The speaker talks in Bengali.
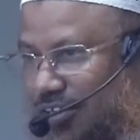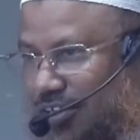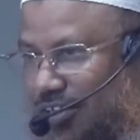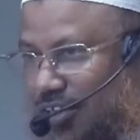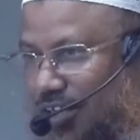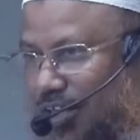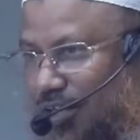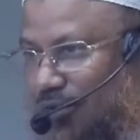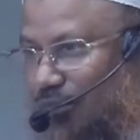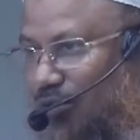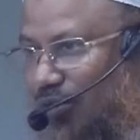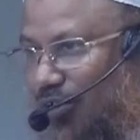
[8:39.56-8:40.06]

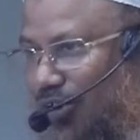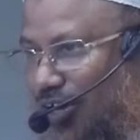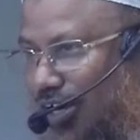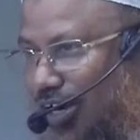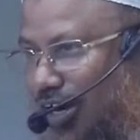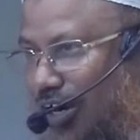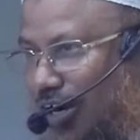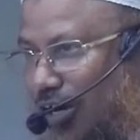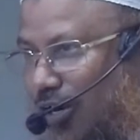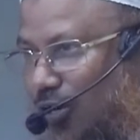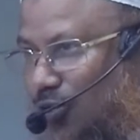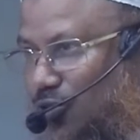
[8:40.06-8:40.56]
কি বললেন
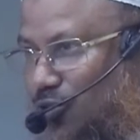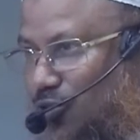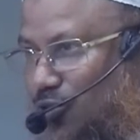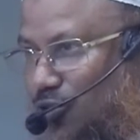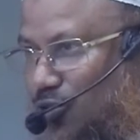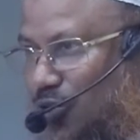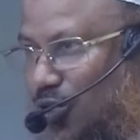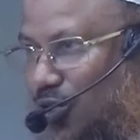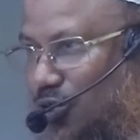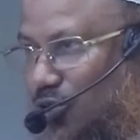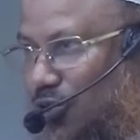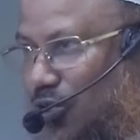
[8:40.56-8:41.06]
আল্লাহ
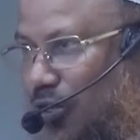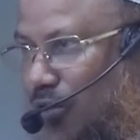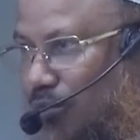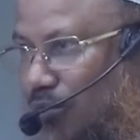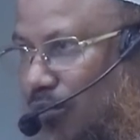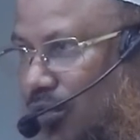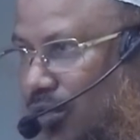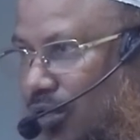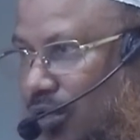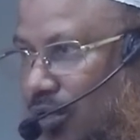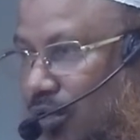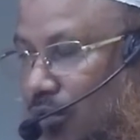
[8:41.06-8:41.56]
রসুলাম
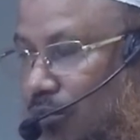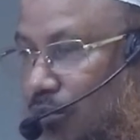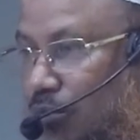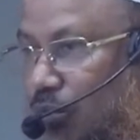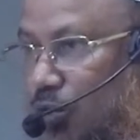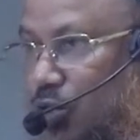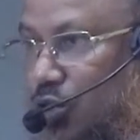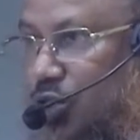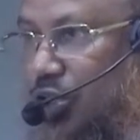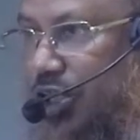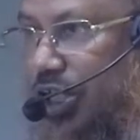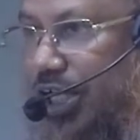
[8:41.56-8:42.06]

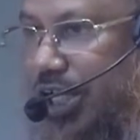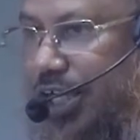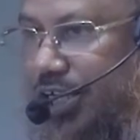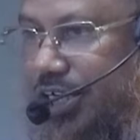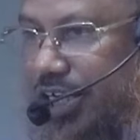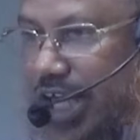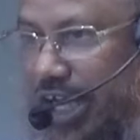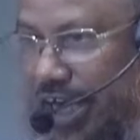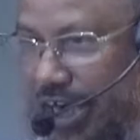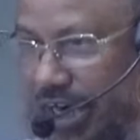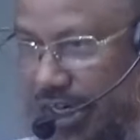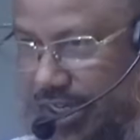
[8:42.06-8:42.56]
বলছে এই
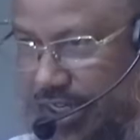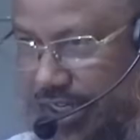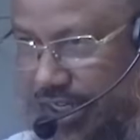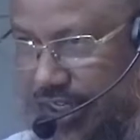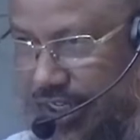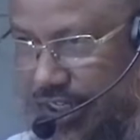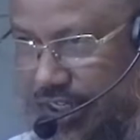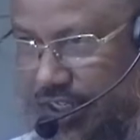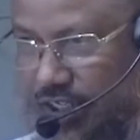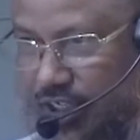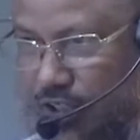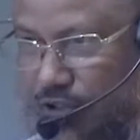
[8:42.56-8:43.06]

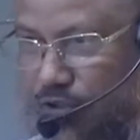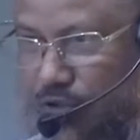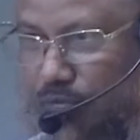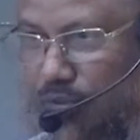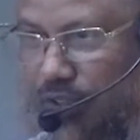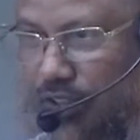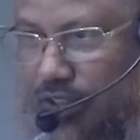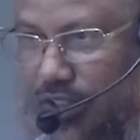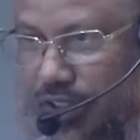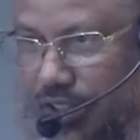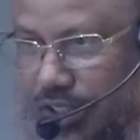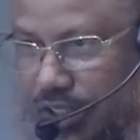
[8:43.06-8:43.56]
ডাকাডাকিটা
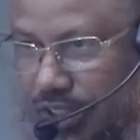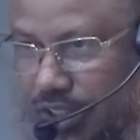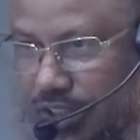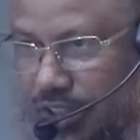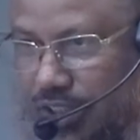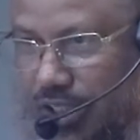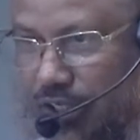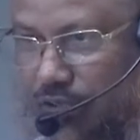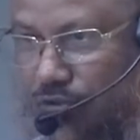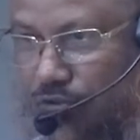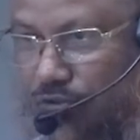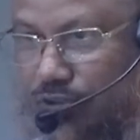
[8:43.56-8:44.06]
তোমাদের কি
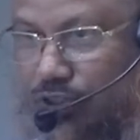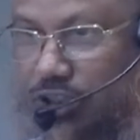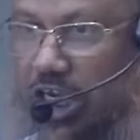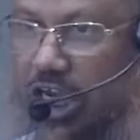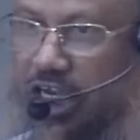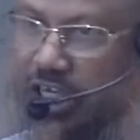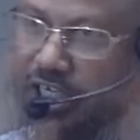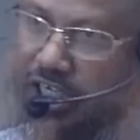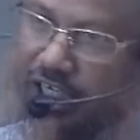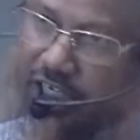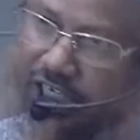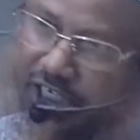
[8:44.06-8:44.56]
জানো
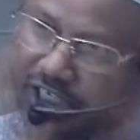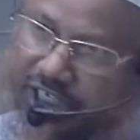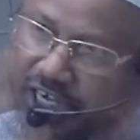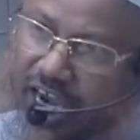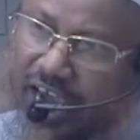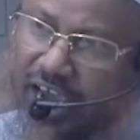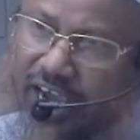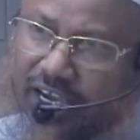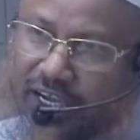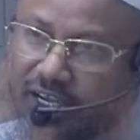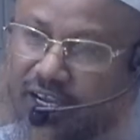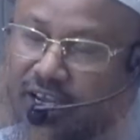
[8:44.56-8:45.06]
জাহিলি
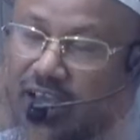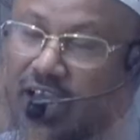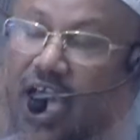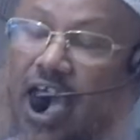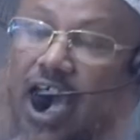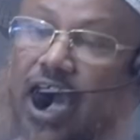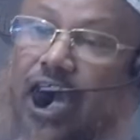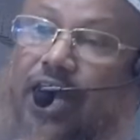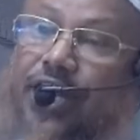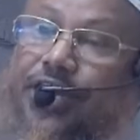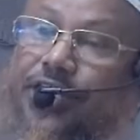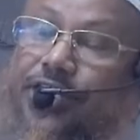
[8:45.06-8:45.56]
ডাক
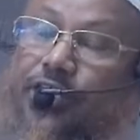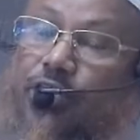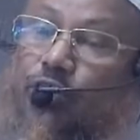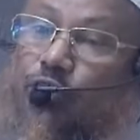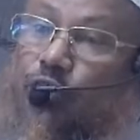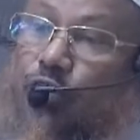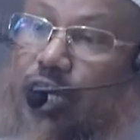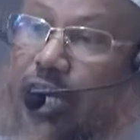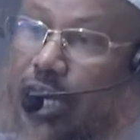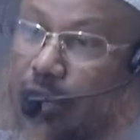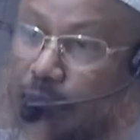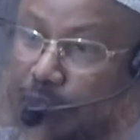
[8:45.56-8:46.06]
আর এটা
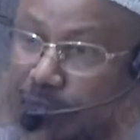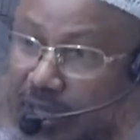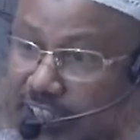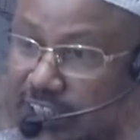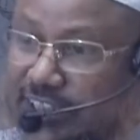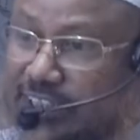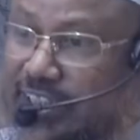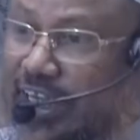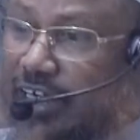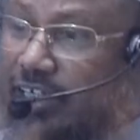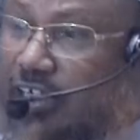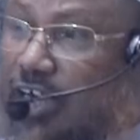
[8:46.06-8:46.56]
হলো খাবিস
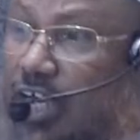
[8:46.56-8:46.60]
একটা